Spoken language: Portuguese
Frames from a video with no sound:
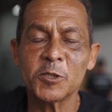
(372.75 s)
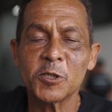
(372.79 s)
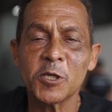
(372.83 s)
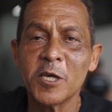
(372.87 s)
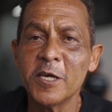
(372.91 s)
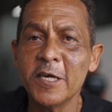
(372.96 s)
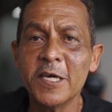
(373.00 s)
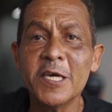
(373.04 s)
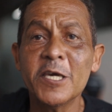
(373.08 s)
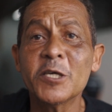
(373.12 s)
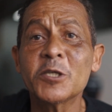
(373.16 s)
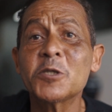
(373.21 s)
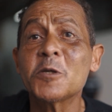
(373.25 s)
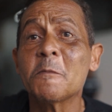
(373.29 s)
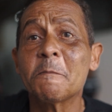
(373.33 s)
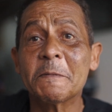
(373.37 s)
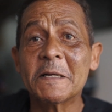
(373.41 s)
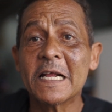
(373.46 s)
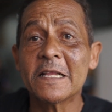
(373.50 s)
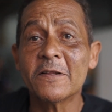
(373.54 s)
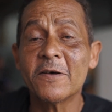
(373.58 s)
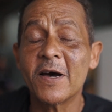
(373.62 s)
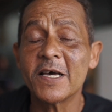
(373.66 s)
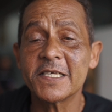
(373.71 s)
e, isso
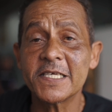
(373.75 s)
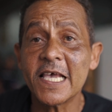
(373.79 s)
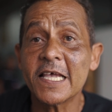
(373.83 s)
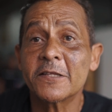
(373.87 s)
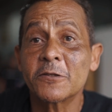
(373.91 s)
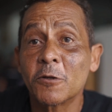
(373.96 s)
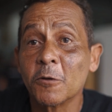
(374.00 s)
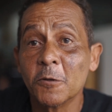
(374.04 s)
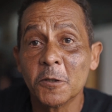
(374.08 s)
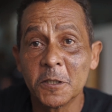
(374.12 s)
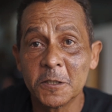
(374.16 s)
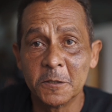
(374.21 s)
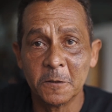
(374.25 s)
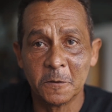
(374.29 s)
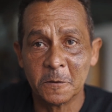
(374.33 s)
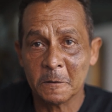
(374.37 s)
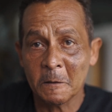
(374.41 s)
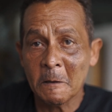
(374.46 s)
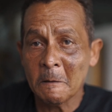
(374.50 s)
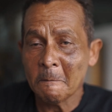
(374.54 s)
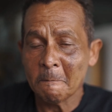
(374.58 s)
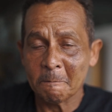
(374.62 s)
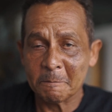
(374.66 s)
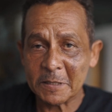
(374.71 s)
para nós é tudo.
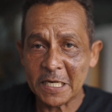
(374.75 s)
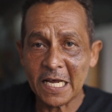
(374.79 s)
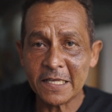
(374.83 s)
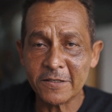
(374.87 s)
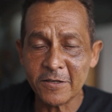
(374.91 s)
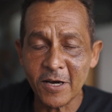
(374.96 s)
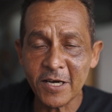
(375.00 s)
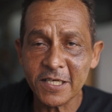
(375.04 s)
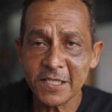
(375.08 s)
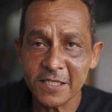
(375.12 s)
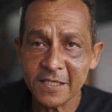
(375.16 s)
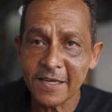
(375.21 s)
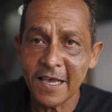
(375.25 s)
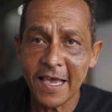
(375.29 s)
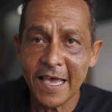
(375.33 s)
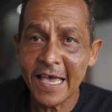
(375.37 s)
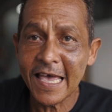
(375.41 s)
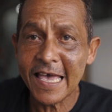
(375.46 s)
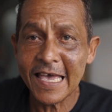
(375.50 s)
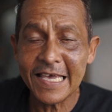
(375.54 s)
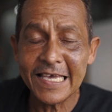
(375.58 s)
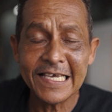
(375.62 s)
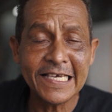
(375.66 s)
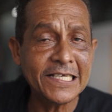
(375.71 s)
Para nós,
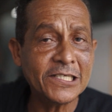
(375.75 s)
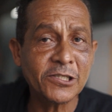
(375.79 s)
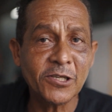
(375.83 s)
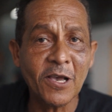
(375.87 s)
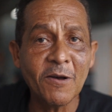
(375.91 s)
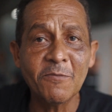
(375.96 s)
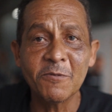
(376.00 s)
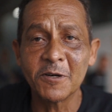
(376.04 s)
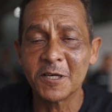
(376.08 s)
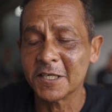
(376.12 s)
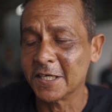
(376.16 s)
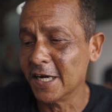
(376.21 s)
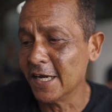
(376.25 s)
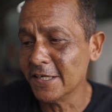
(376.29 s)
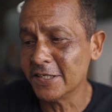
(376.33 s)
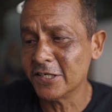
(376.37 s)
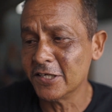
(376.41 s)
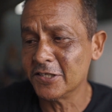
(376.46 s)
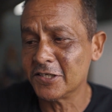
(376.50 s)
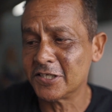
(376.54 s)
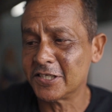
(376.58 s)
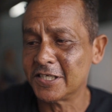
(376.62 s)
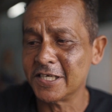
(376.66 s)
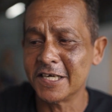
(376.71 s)
é, isso é um
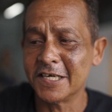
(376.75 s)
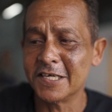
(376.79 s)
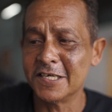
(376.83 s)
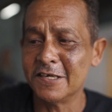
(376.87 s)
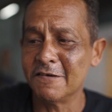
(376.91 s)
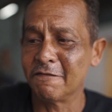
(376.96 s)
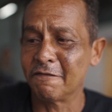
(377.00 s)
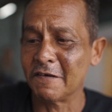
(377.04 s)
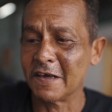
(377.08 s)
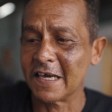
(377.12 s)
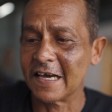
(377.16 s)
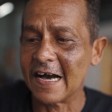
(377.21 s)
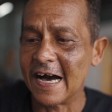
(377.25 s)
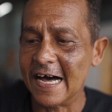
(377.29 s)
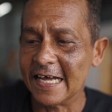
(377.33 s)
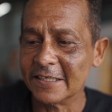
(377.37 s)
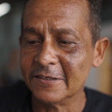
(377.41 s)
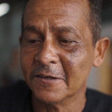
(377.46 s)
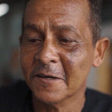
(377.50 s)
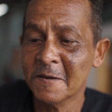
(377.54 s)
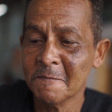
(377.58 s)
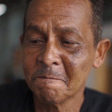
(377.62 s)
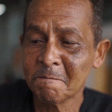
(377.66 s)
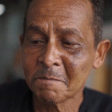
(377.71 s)
grande
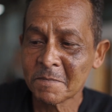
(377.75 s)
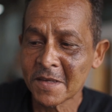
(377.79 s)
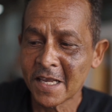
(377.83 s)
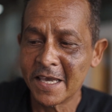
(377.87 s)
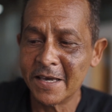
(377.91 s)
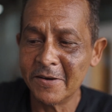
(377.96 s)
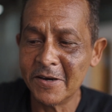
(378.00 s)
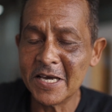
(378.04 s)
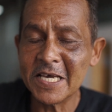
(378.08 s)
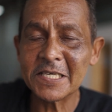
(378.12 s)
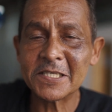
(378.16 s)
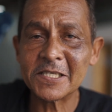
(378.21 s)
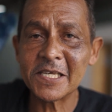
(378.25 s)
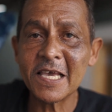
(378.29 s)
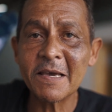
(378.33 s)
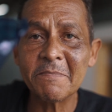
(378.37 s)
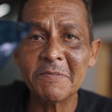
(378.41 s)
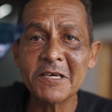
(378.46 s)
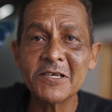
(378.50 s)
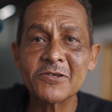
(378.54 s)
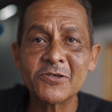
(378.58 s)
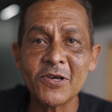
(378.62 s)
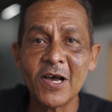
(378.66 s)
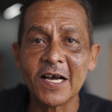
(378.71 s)
significado. Eu
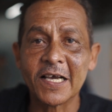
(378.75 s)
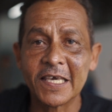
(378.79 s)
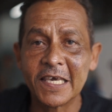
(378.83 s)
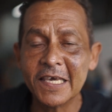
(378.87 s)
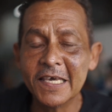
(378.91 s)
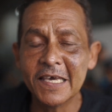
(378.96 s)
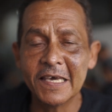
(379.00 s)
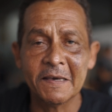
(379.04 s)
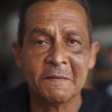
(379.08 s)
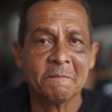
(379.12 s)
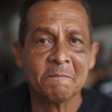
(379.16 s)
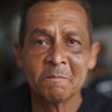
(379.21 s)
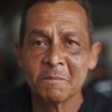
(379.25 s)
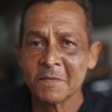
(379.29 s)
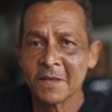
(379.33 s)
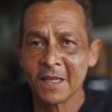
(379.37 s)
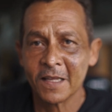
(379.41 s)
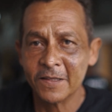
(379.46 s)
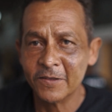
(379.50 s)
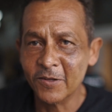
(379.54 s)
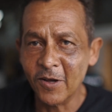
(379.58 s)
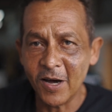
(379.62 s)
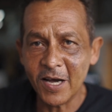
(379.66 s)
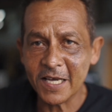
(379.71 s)
recebo isso aqui,
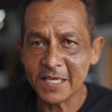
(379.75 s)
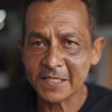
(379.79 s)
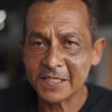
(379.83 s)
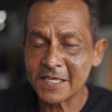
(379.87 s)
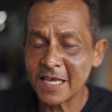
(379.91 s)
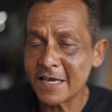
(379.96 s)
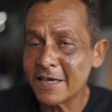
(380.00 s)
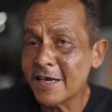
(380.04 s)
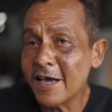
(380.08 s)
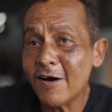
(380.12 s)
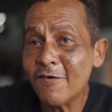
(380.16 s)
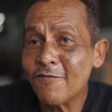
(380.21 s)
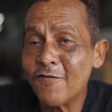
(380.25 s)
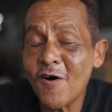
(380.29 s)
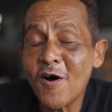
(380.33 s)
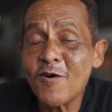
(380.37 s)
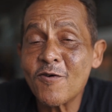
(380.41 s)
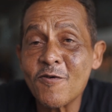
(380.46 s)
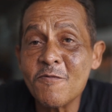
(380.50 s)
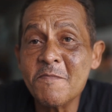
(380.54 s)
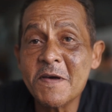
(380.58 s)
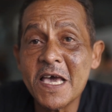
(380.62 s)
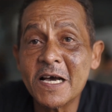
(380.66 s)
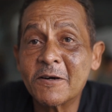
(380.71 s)
nossa, eu vou
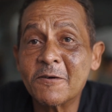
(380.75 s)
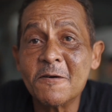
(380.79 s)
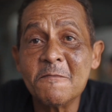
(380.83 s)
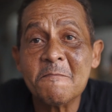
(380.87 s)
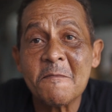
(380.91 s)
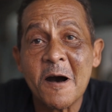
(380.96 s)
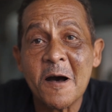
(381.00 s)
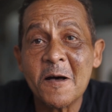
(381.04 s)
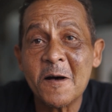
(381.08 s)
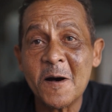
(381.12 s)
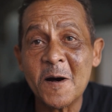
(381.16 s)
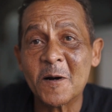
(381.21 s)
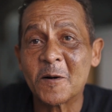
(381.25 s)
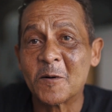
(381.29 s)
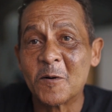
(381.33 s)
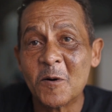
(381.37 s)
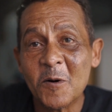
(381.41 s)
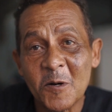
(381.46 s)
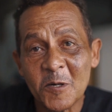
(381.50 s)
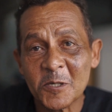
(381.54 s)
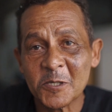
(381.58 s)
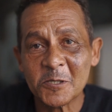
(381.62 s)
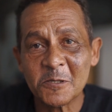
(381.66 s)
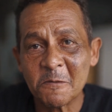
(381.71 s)
comer com maior
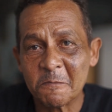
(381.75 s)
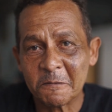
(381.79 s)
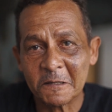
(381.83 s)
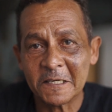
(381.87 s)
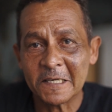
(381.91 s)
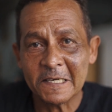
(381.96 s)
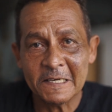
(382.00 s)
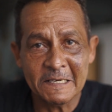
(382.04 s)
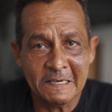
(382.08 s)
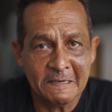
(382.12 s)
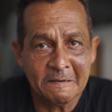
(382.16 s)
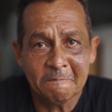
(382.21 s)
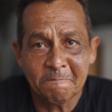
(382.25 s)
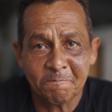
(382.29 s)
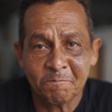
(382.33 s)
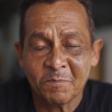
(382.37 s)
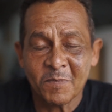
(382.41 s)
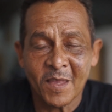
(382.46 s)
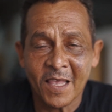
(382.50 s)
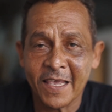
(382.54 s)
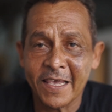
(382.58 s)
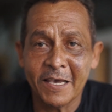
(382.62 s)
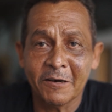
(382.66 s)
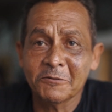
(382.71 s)
gosto, porque
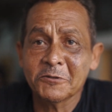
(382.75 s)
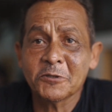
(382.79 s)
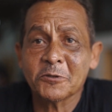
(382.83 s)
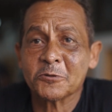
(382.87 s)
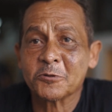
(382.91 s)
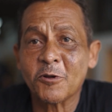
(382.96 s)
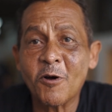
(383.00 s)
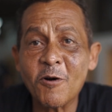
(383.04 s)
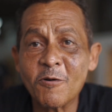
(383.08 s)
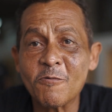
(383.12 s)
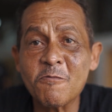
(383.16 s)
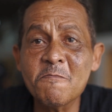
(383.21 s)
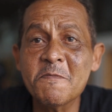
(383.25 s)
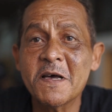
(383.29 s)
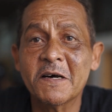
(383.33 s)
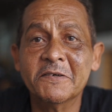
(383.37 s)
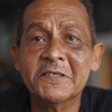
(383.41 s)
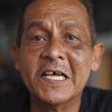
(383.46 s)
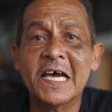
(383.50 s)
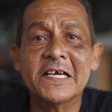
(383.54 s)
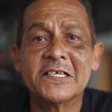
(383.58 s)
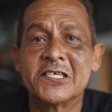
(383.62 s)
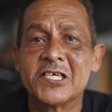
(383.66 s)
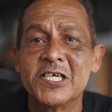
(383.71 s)
eu não estou com meu
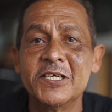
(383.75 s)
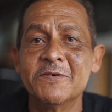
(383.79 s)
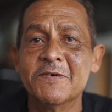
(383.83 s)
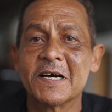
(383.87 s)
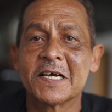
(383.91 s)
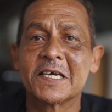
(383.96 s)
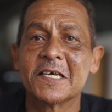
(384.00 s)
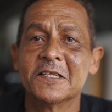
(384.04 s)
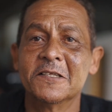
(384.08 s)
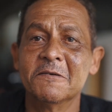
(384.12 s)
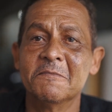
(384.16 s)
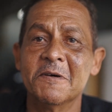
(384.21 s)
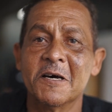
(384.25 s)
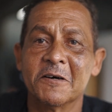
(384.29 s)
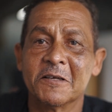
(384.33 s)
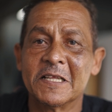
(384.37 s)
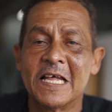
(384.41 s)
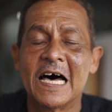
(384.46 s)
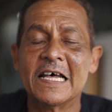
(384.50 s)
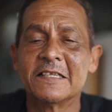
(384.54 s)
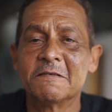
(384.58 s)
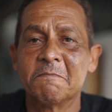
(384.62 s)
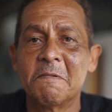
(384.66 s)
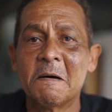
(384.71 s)
netinho aqui do meu
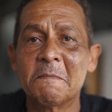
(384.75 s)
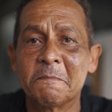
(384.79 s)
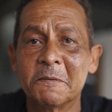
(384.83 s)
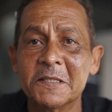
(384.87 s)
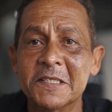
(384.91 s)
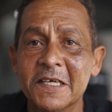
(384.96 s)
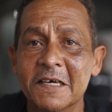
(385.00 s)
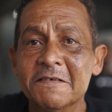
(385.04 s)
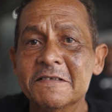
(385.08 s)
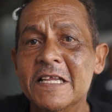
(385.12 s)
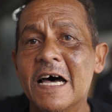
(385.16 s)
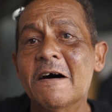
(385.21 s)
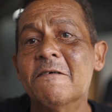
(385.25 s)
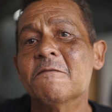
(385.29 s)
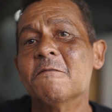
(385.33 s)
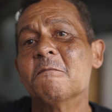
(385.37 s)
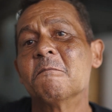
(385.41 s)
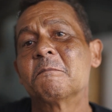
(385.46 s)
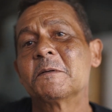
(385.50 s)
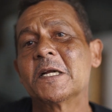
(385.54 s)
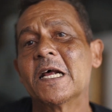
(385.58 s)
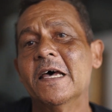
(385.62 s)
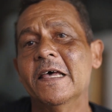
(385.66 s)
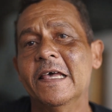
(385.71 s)
lado para poder dar um
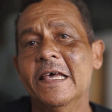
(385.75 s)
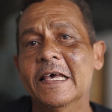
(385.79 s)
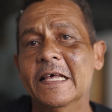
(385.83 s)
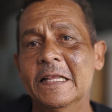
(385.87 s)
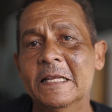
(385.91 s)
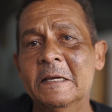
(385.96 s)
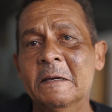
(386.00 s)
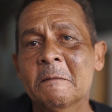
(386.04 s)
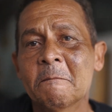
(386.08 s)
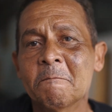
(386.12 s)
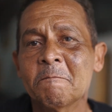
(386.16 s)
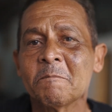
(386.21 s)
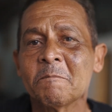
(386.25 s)
para ele,